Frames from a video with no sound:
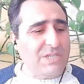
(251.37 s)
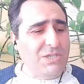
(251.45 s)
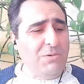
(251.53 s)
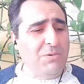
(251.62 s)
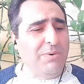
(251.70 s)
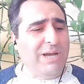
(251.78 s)

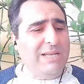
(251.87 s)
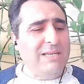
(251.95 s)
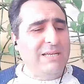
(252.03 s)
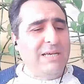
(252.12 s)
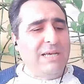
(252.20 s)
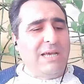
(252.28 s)
Şimdi ben
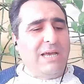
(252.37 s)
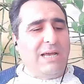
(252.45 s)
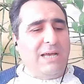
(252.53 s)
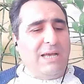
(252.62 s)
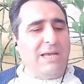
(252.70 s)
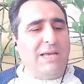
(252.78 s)

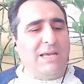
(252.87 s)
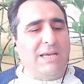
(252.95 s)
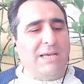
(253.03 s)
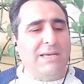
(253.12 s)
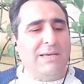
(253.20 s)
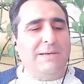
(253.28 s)

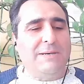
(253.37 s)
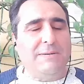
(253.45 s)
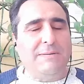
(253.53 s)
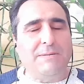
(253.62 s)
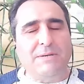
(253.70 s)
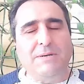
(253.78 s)
ee,
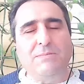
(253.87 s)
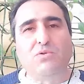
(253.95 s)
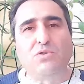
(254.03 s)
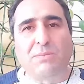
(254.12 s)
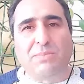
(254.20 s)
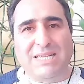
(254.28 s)

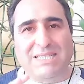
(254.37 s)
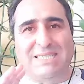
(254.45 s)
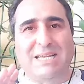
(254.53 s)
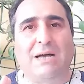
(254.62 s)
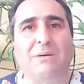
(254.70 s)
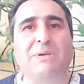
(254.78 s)
burada biraz
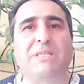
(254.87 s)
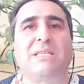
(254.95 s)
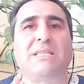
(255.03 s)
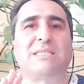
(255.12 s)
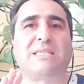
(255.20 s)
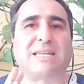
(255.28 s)
sabit
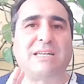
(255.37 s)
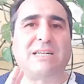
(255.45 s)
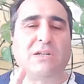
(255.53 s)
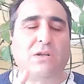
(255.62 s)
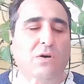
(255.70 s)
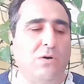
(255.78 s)

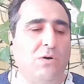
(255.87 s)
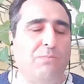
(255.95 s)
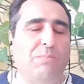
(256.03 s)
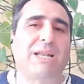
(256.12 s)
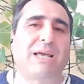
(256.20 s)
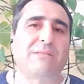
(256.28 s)
yıldızların
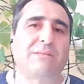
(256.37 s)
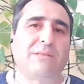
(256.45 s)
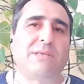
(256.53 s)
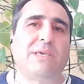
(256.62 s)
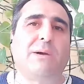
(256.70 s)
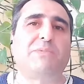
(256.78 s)
o paran
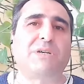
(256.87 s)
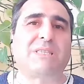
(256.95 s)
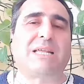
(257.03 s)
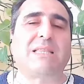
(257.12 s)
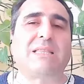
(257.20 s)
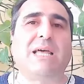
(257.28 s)

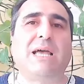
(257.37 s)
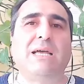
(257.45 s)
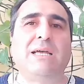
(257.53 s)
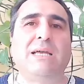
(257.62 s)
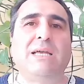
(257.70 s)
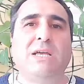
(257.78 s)

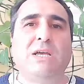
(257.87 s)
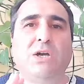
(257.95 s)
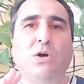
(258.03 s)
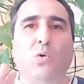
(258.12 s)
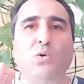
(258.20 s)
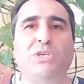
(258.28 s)
yaptıklarında
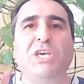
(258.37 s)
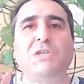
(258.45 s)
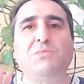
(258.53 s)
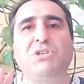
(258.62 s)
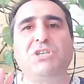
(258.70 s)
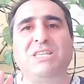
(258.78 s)
o
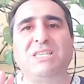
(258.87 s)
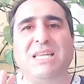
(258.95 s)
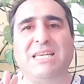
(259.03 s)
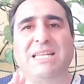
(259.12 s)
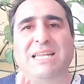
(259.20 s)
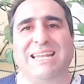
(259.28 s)

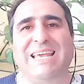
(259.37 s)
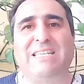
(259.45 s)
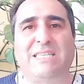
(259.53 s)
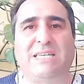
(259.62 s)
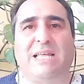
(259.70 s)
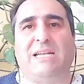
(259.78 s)
geçmişinizle ilgili ne
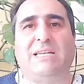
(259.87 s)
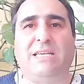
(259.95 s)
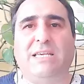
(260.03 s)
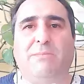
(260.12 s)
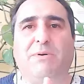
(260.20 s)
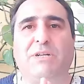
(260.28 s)
etkiler
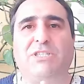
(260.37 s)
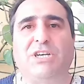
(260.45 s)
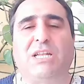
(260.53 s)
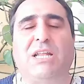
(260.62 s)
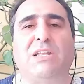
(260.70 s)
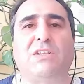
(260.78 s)

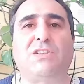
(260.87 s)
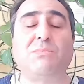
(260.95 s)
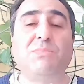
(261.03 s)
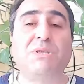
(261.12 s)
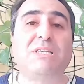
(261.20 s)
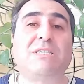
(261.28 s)
yapacağını
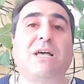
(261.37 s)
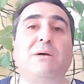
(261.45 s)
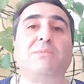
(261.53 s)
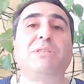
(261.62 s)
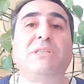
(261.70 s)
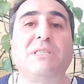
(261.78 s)
anlatacağım. Bir de
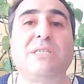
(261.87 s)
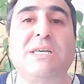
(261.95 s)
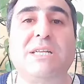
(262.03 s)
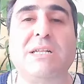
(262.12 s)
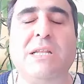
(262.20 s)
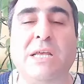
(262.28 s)
sabit
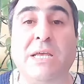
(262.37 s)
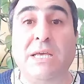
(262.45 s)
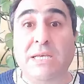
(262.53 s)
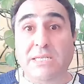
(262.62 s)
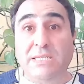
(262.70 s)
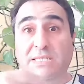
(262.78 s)
yıldızların
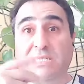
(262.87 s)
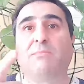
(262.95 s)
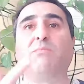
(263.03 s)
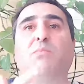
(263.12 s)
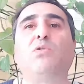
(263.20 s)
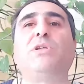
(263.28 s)

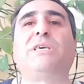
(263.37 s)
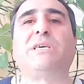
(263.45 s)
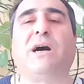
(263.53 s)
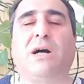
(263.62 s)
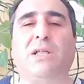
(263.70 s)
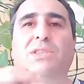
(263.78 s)
sembolik
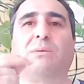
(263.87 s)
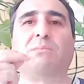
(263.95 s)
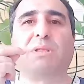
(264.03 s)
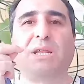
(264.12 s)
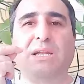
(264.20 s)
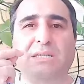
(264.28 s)

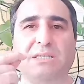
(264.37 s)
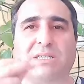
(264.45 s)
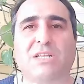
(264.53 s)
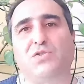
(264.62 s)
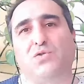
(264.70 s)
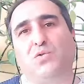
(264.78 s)
anlamlarıyla
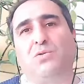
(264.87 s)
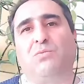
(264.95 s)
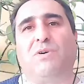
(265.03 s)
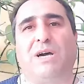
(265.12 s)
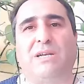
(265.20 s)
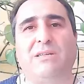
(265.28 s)
sıra dışı
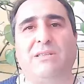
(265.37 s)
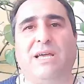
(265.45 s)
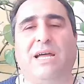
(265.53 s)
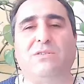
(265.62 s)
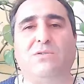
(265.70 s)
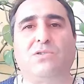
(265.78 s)
uyumu var
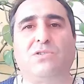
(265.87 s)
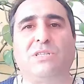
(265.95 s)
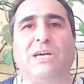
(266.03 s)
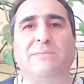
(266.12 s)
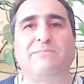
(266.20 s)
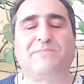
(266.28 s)
değerli
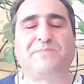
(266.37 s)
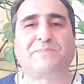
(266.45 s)
dostlar.